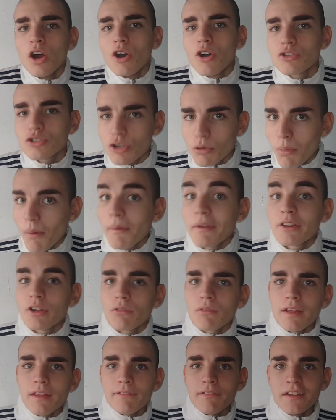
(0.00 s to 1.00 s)
Otros
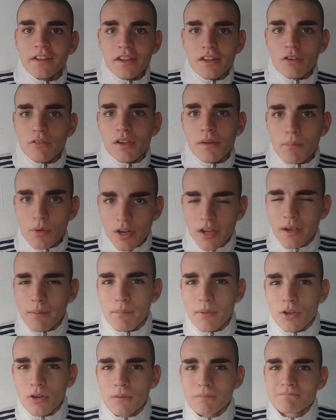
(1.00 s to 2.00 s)
momentos no ha defendido bien. Por
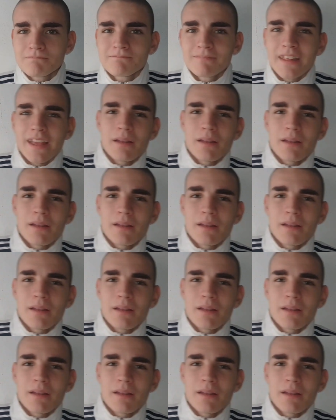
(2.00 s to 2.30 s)
ejemplo,